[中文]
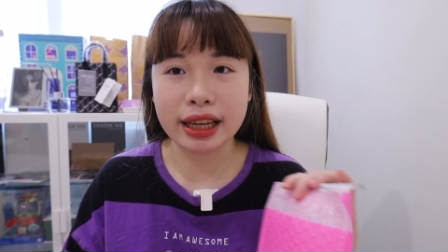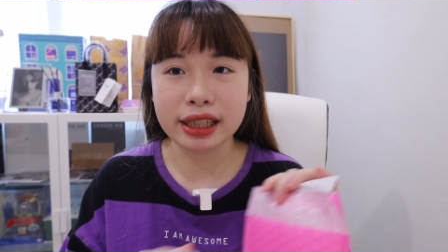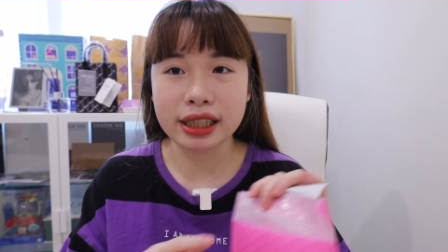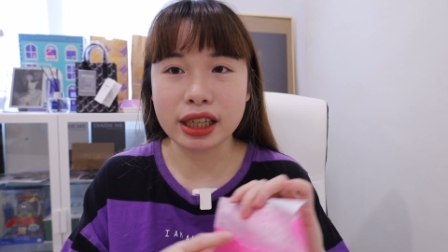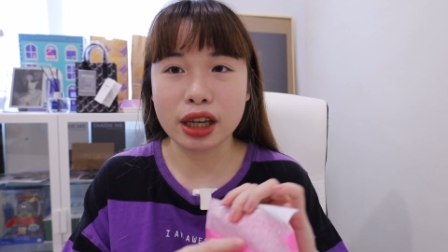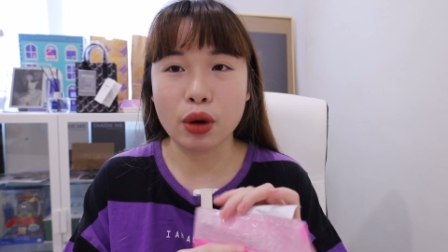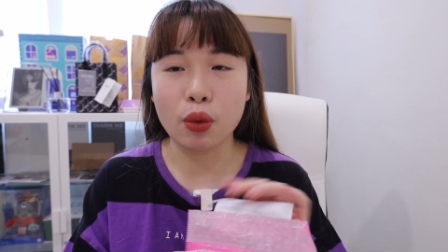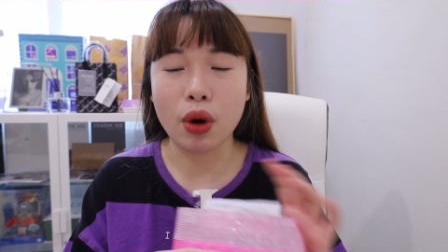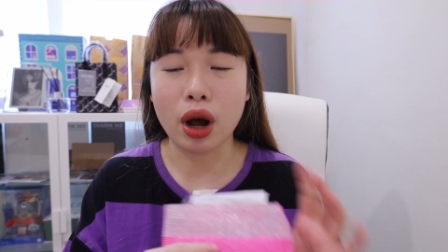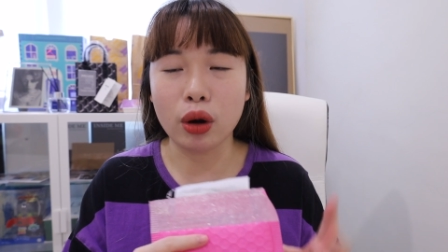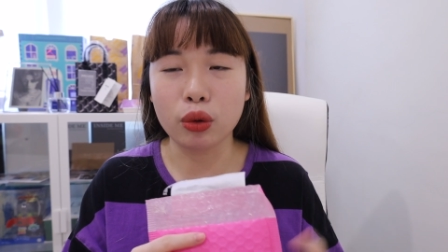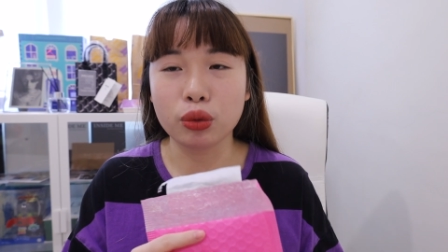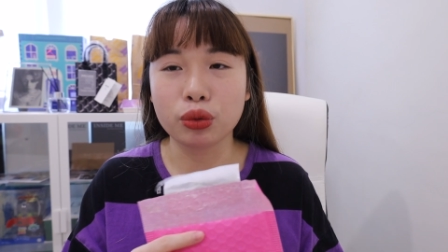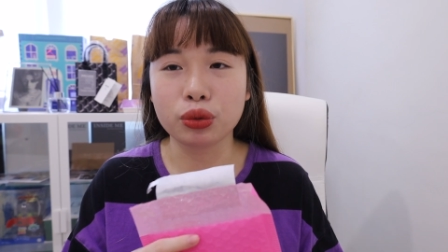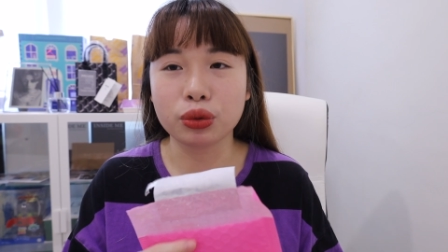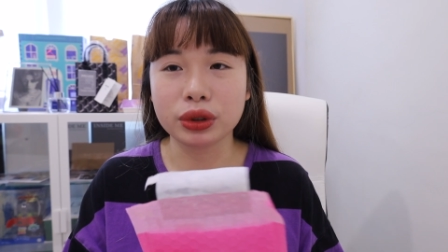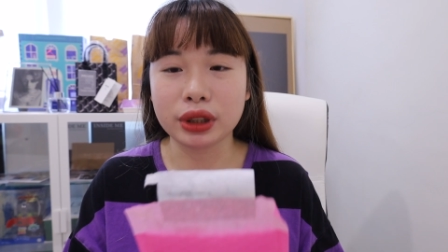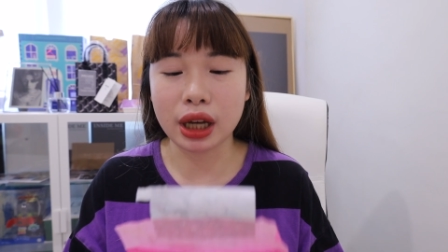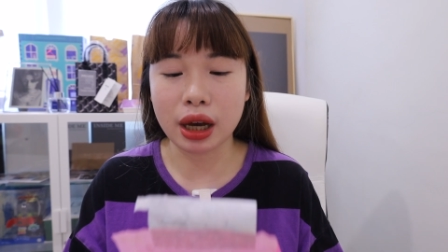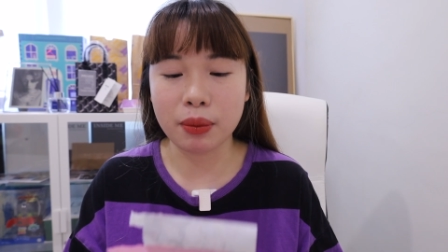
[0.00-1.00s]
一些网
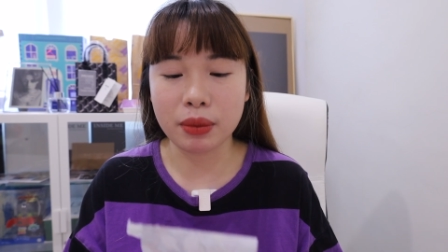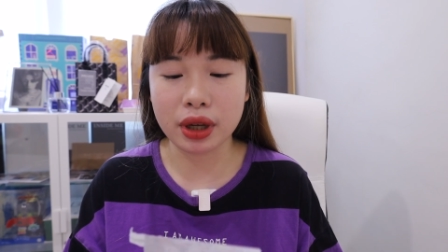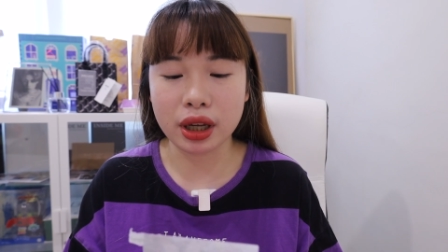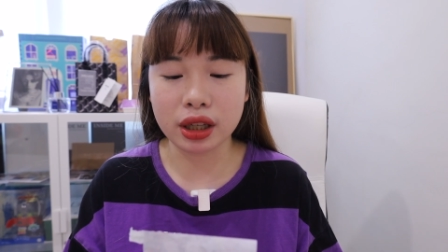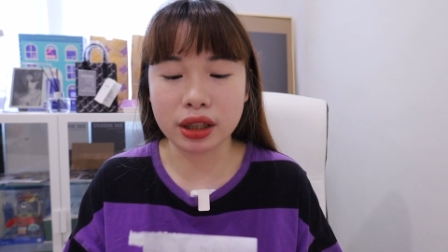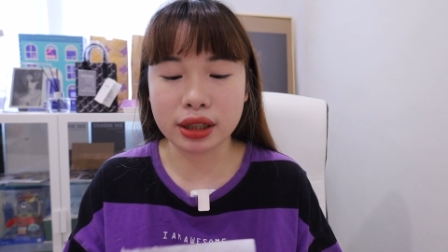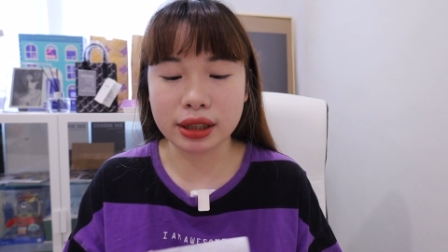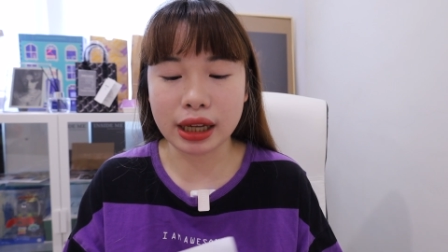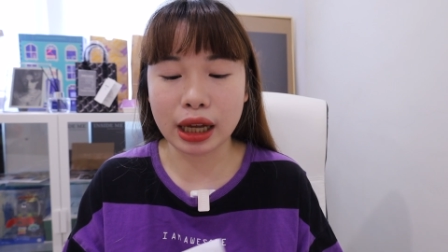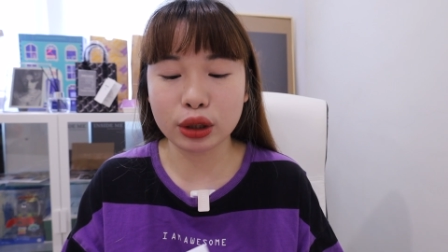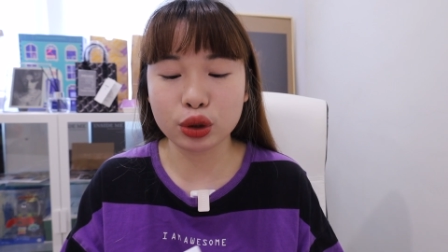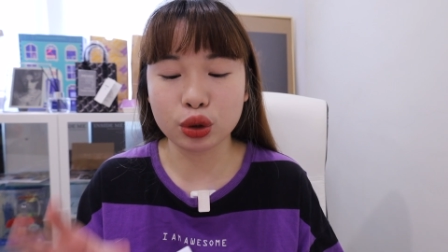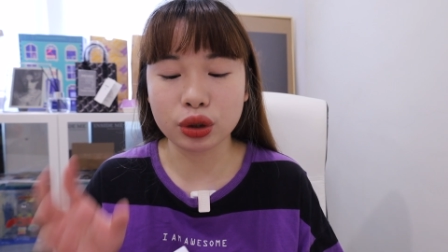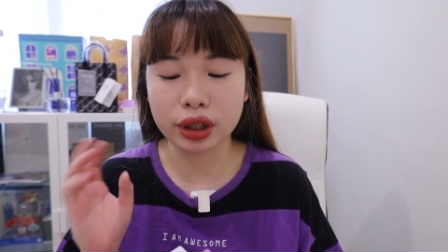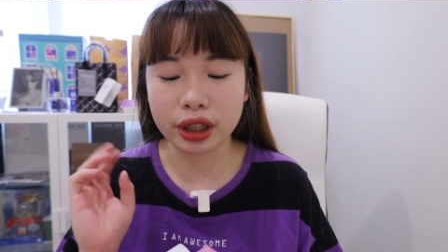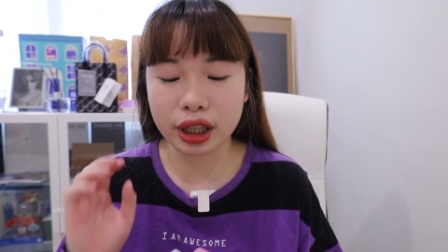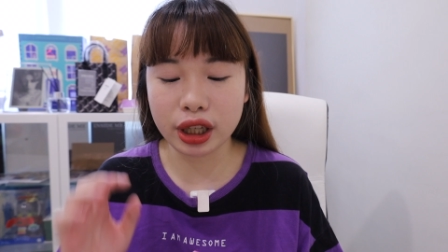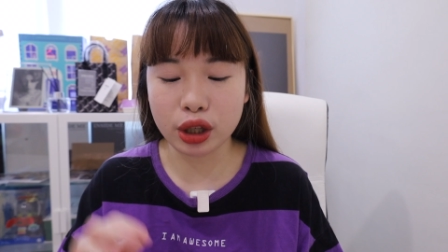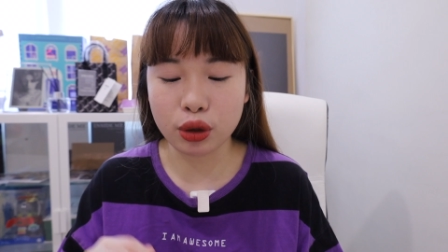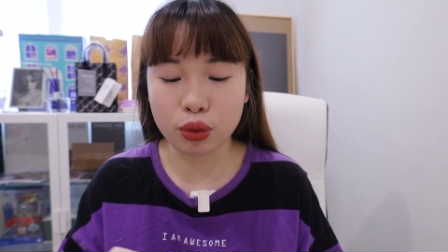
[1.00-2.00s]
物上面人家做
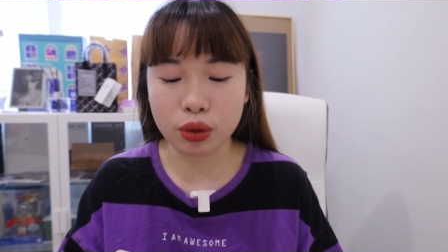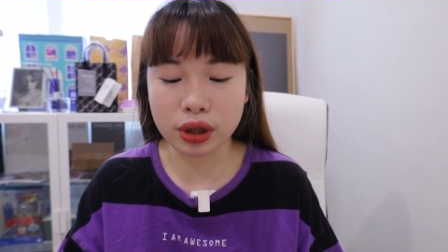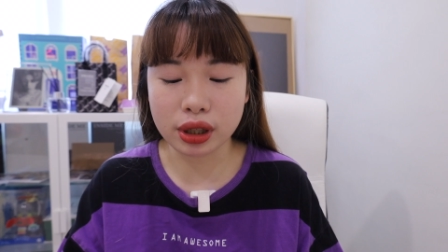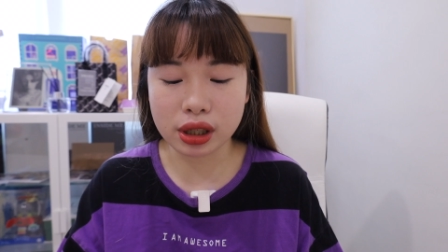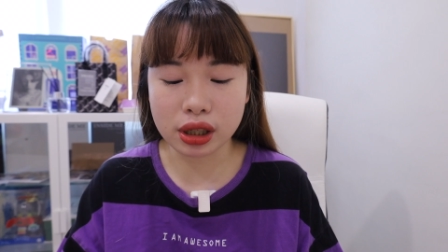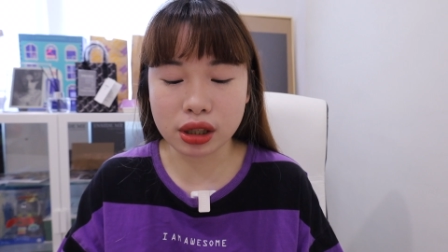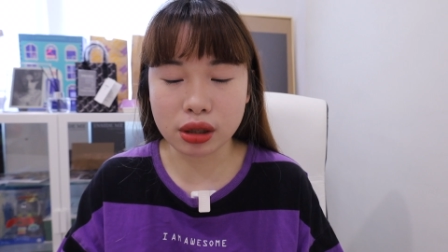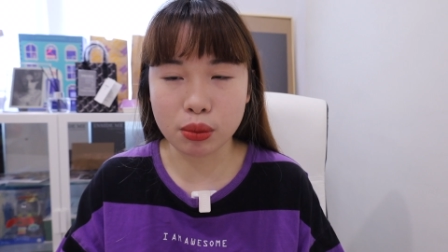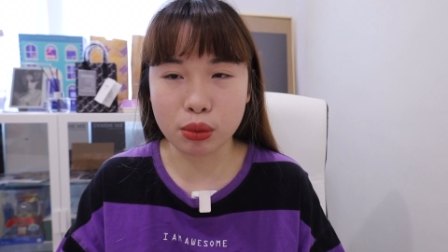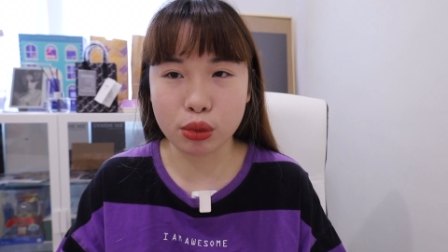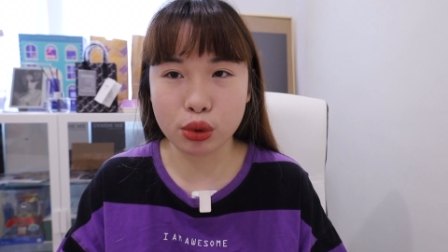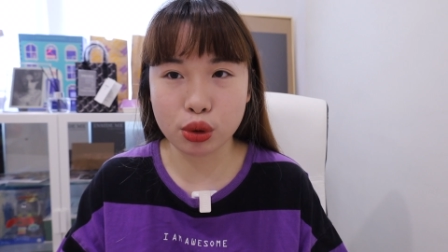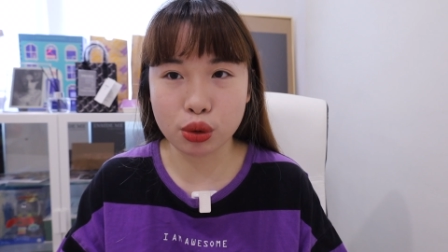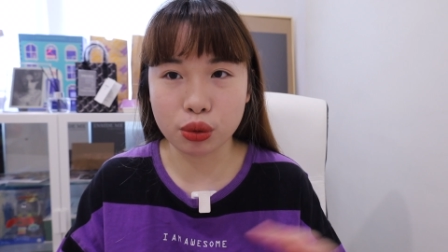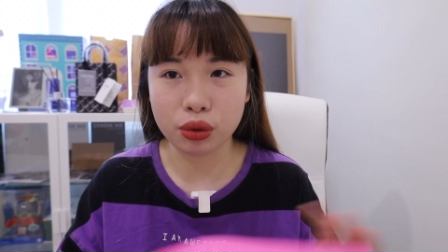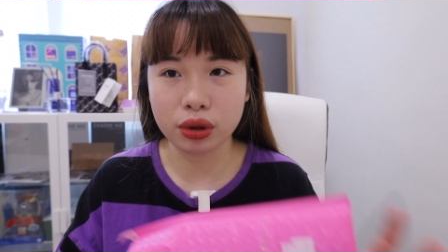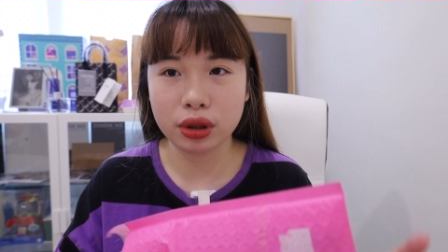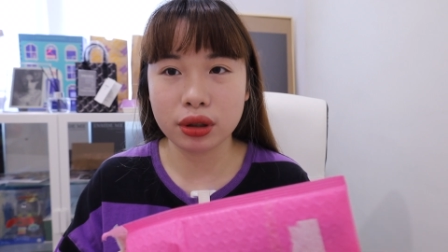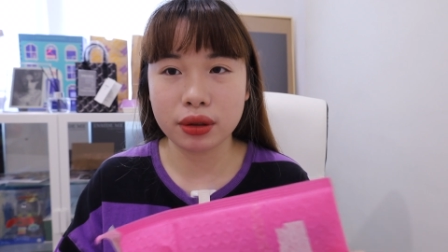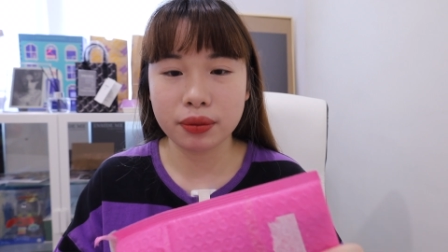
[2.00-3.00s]
的应援是怎么做
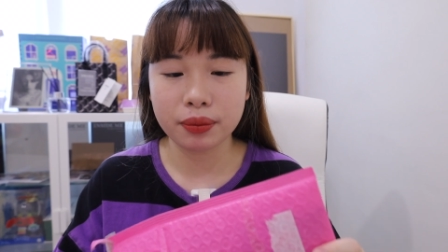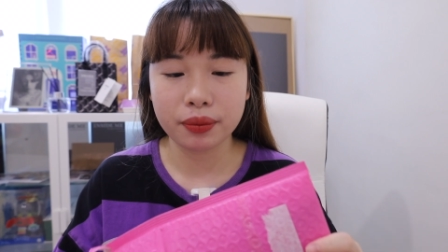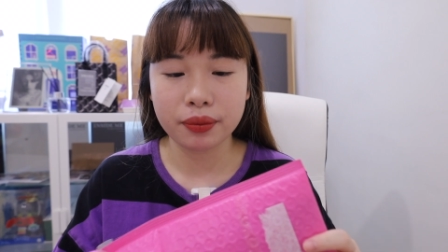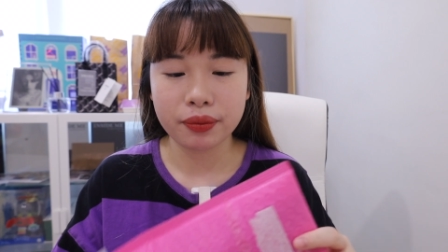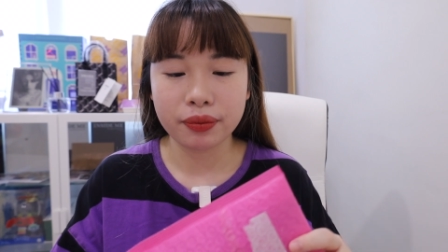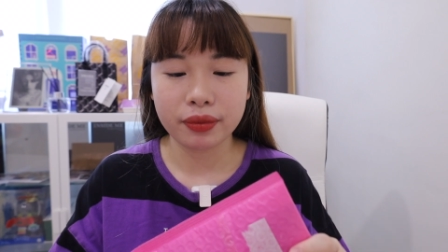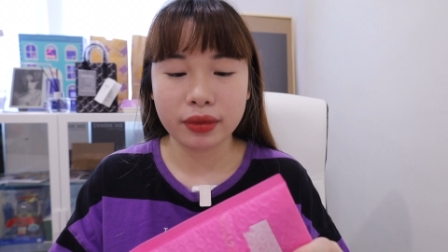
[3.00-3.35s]
的。